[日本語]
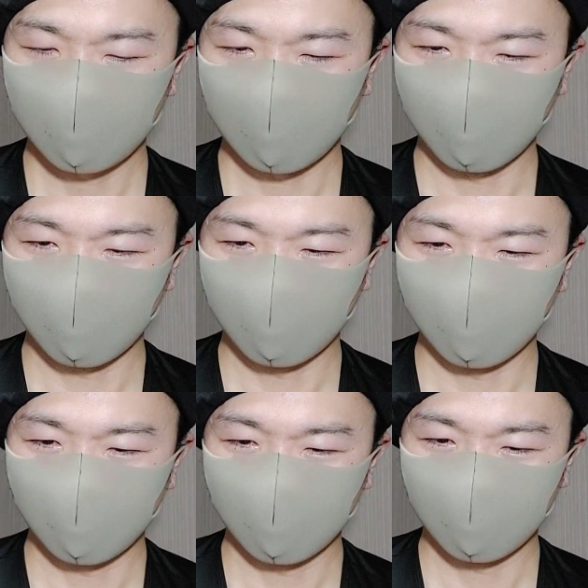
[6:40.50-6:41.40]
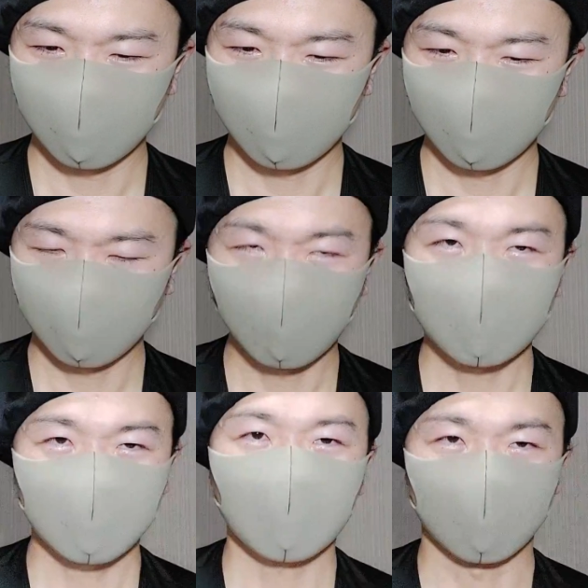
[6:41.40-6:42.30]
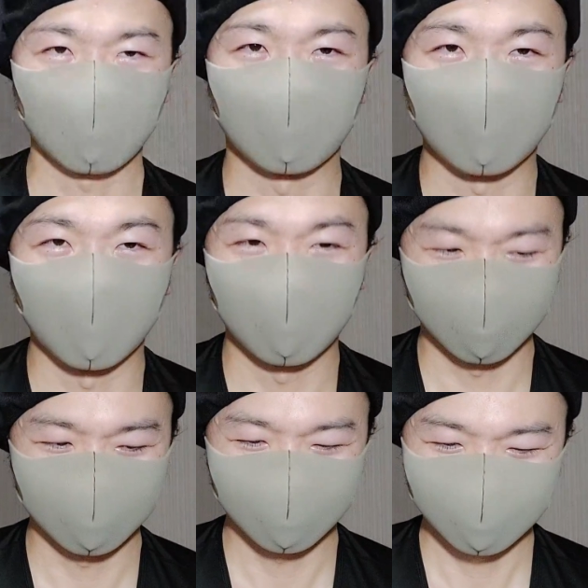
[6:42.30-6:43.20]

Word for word: あのお前じゃないよっていう